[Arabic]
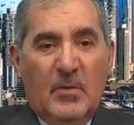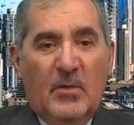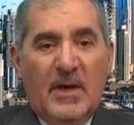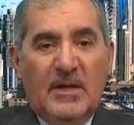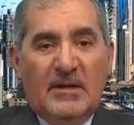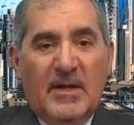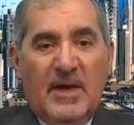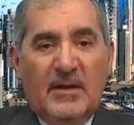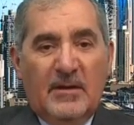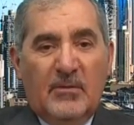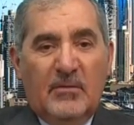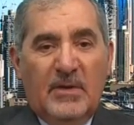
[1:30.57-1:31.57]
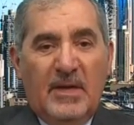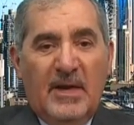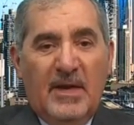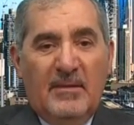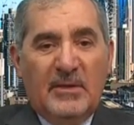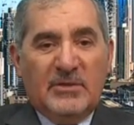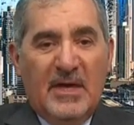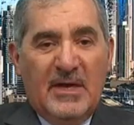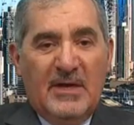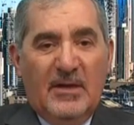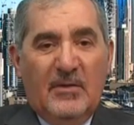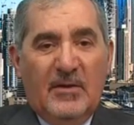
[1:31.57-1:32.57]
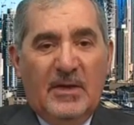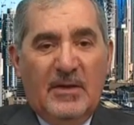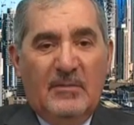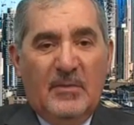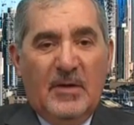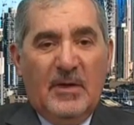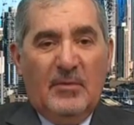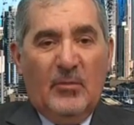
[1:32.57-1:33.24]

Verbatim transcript: وقد تعرضوا الى مشاكل اوريدي آه،